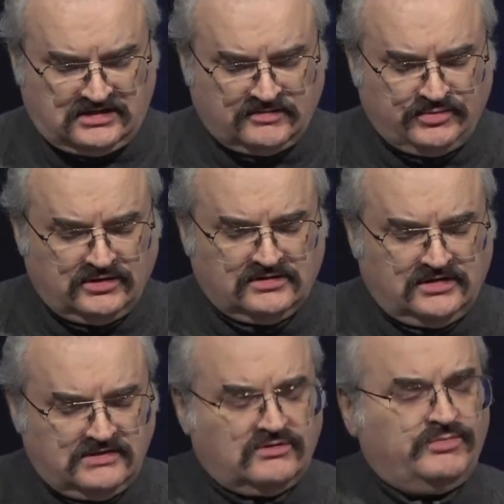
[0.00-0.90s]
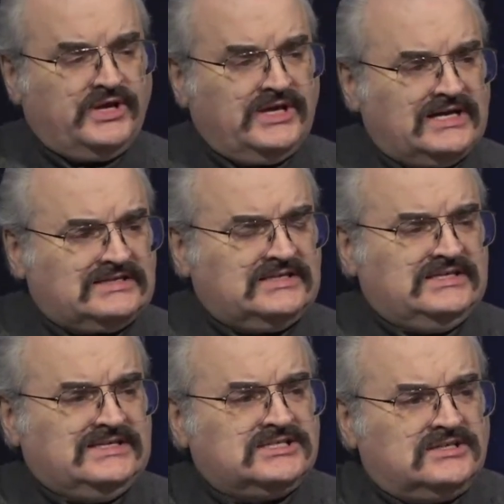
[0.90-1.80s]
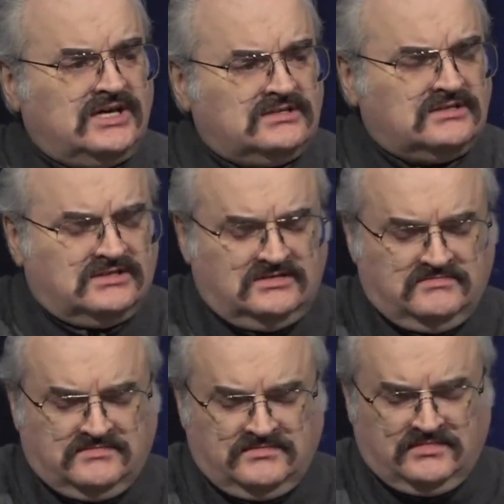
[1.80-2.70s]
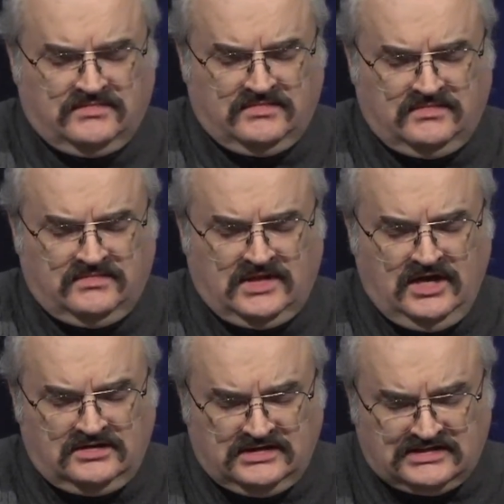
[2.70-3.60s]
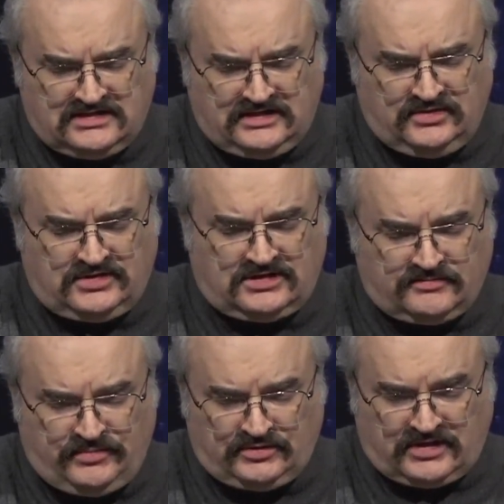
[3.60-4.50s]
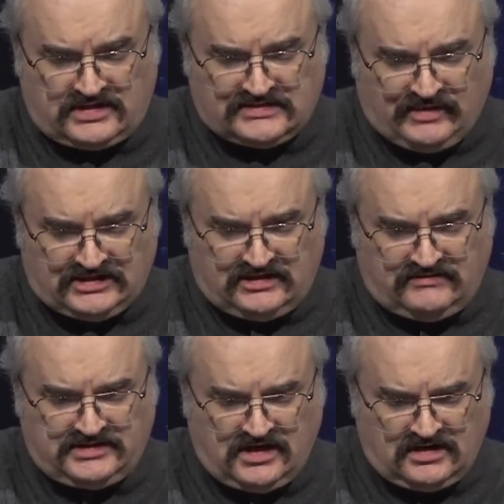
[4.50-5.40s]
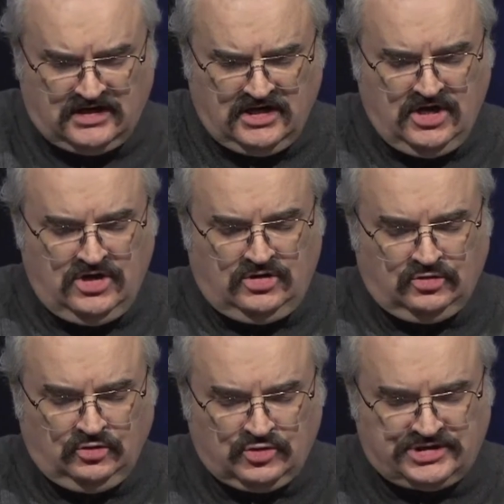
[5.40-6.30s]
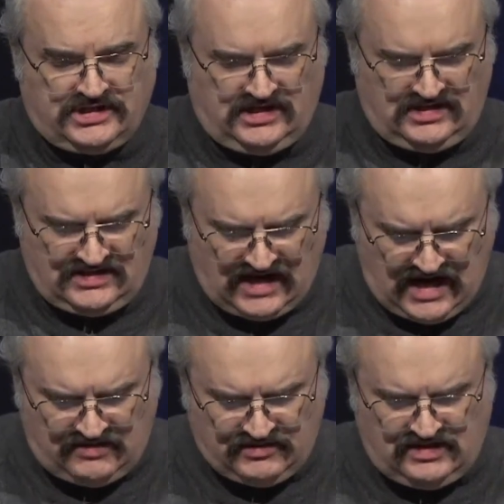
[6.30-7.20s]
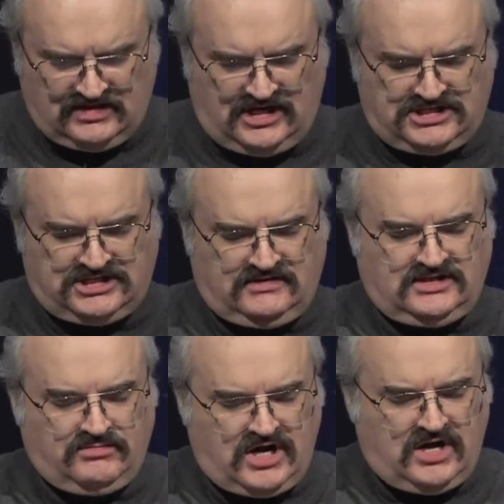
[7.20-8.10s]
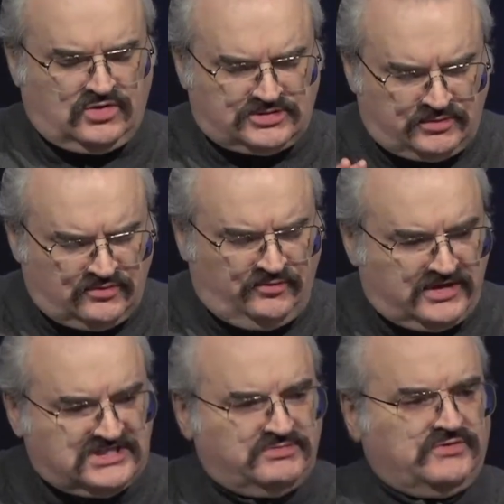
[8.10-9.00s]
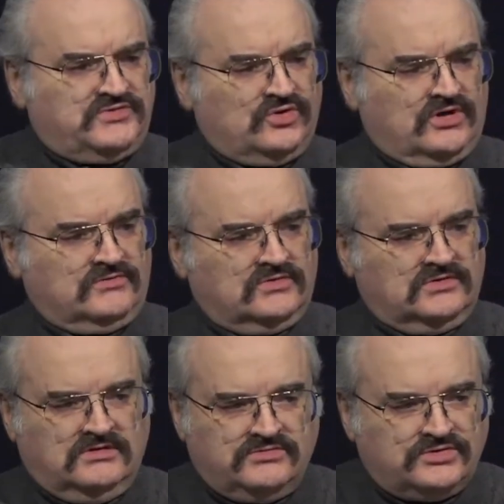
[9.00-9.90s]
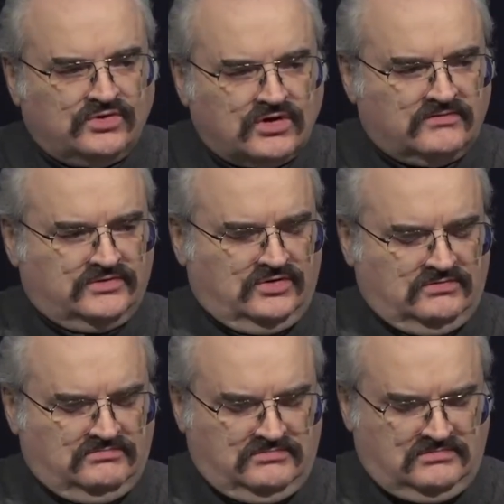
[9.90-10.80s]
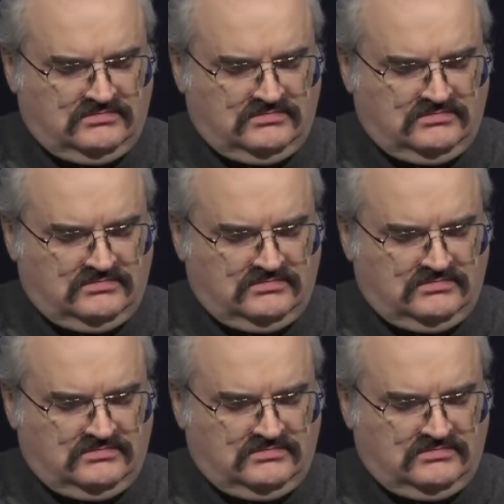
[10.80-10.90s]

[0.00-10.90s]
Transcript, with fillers: Этот плод для него приятный и желанный. Не следует этот плод рассматривать как нужное нам для нашего добра, Господу в принципе все равно. Не все равно.